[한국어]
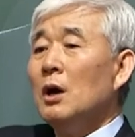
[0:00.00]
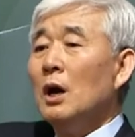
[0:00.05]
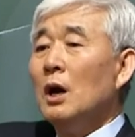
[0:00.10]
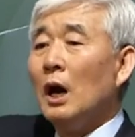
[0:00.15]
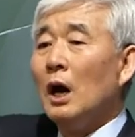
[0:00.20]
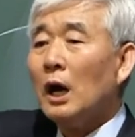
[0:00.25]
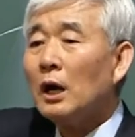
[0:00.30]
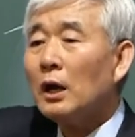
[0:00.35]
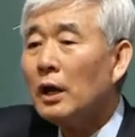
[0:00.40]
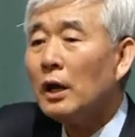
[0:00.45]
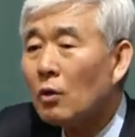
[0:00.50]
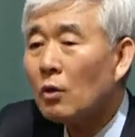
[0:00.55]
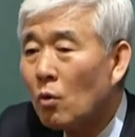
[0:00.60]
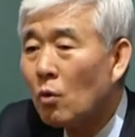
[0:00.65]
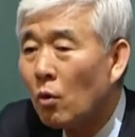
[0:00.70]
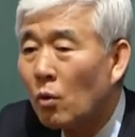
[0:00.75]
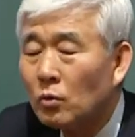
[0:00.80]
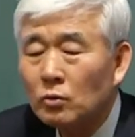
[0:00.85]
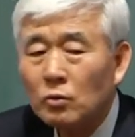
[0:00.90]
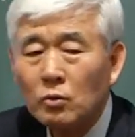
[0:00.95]
하나의
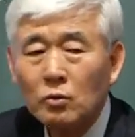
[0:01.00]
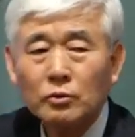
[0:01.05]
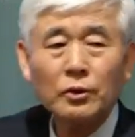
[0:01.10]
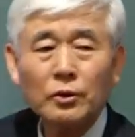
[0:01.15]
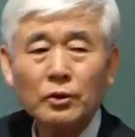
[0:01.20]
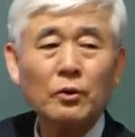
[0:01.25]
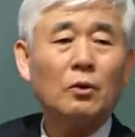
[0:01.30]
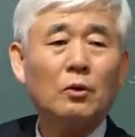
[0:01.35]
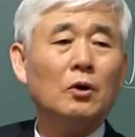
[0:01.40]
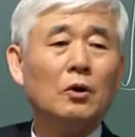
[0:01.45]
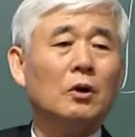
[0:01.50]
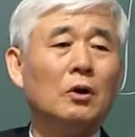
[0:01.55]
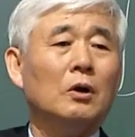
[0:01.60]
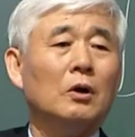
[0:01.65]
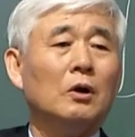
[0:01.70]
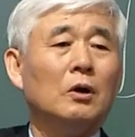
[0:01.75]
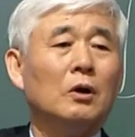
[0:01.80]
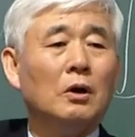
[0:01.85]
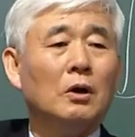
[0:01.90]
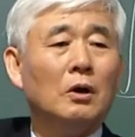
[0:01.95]
공동체로
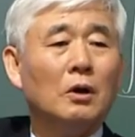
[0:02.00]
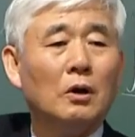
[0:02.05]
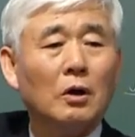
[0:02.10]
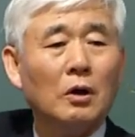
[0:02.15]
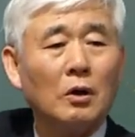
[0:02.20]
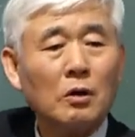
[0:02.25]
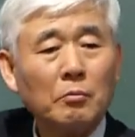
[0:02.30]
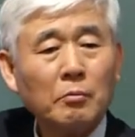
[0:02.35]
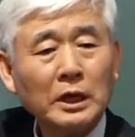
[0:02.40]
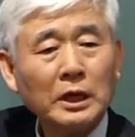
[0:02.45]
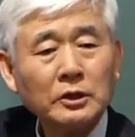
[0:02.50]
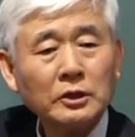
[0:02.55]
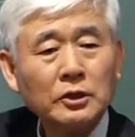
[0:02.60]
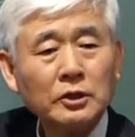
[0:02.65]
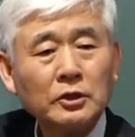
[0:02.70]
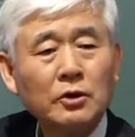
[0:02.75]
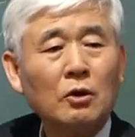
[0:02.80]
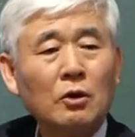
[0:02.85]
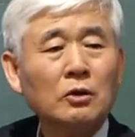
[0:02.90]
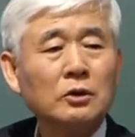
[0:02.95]
마치
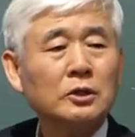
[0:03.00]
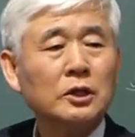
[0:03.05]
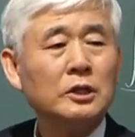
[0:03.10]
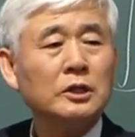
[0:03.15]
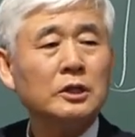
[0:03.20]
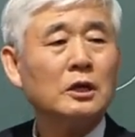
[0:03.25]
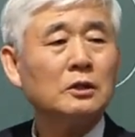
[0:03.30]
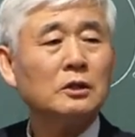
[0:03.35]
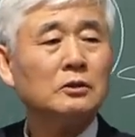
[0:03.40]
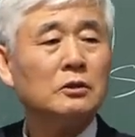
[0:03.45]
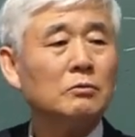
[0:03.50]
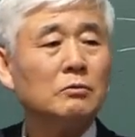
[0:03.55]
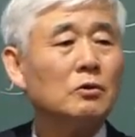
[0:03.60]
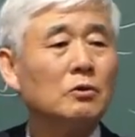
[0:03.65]
형제지간처럼